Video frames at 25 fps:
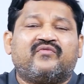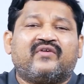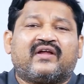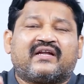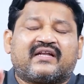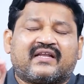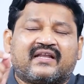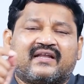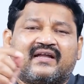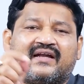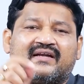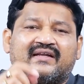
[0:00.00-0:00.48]

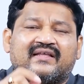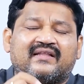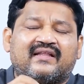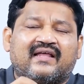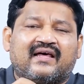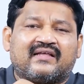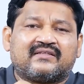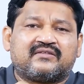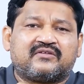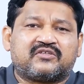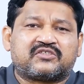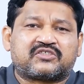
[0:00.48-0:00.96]
విక్టరీ అంటే
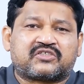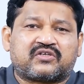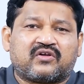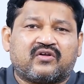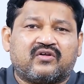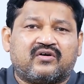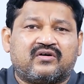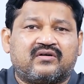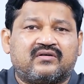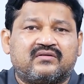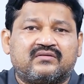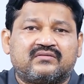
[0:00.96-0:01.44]
నా
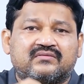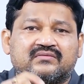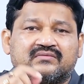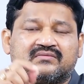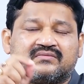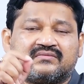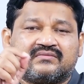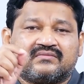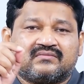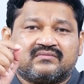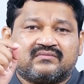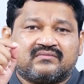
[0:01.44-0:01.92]
దృష్టిలో
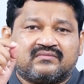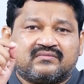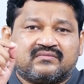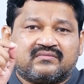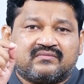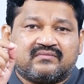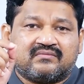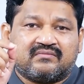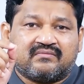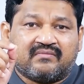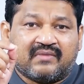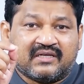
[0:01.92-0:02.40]

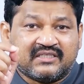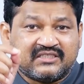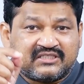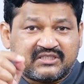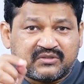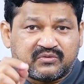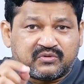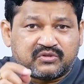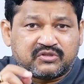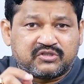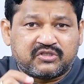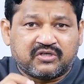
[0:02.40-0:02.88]

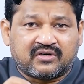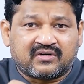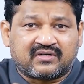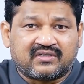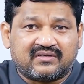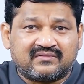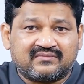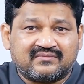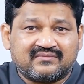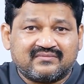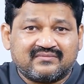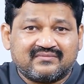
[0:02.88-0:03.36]
మంచి
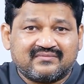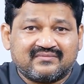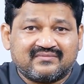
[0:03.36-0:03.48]
ఉద్యోగం